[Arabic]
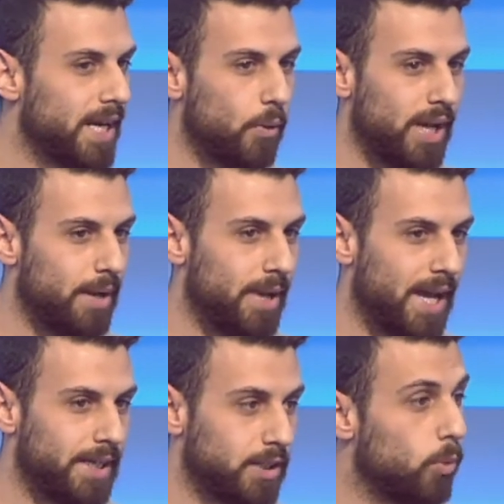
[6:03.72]
النواحي
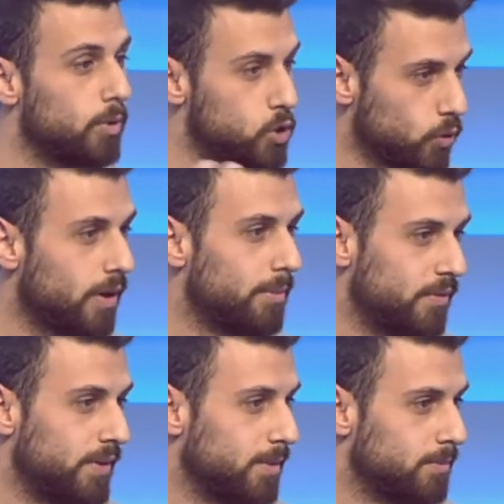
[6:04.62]
بحياتها وبنشوفها
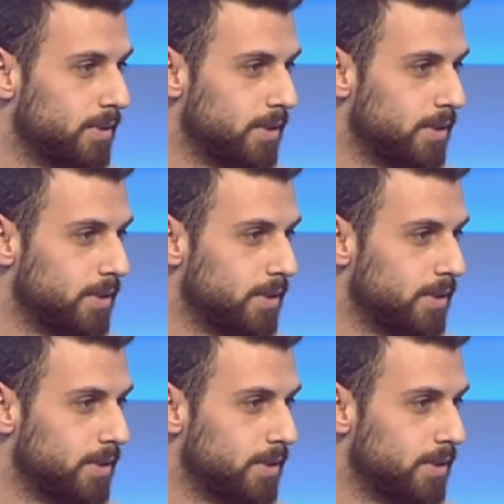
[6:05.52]
بالفيلم